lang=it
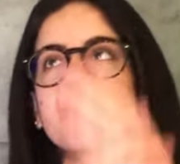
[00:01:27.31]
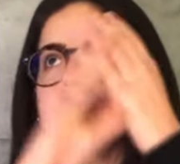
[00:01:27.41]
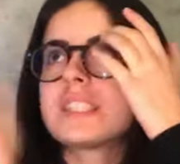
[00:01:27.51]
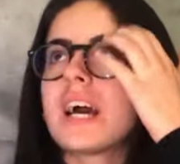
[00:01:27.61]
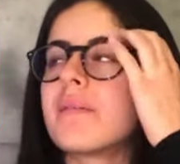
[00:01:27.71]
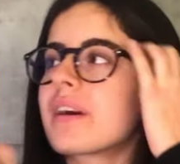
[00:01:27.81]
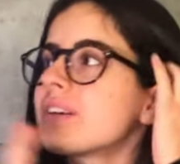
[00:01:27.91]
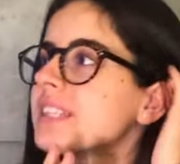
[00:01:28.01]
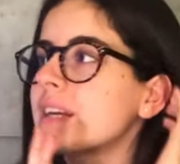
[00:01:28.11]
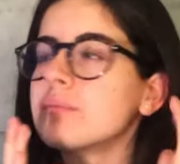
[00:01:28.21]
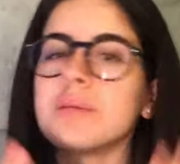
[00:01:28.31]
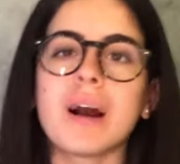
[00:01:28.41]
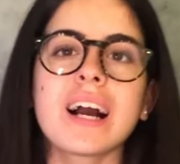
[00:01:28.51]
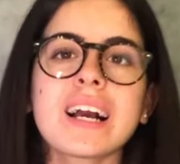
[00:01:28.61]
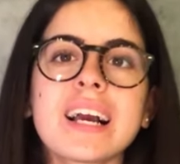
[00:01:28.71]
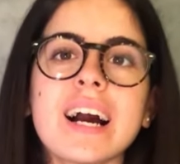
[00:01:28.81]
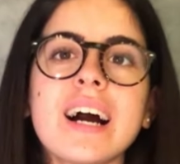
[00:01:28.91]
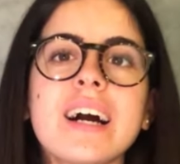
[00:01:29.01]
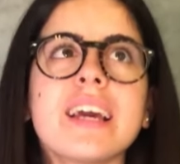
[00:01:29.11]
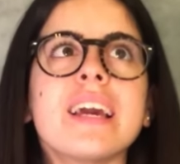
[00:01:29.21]
Questa è una cosa che mi
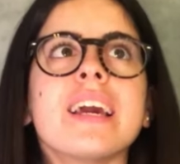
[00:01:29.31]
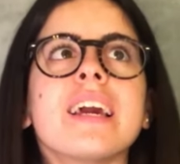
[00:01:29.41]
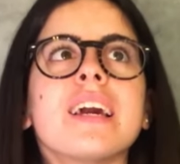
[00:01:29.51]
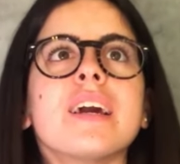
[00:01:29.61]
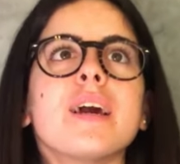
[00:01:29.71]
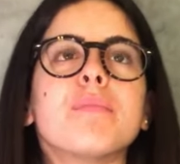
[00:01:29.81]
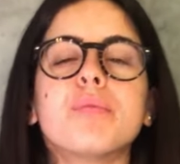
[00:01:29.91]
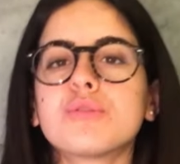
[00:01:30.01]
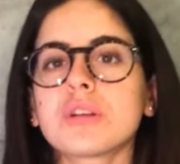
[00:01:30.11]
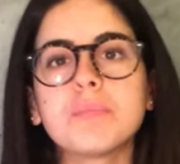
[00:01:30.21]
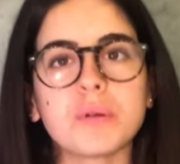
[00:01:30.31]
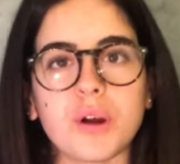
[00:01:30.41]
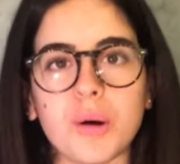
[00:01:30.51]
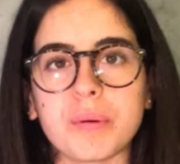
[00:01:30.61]
manca e purtroppo no,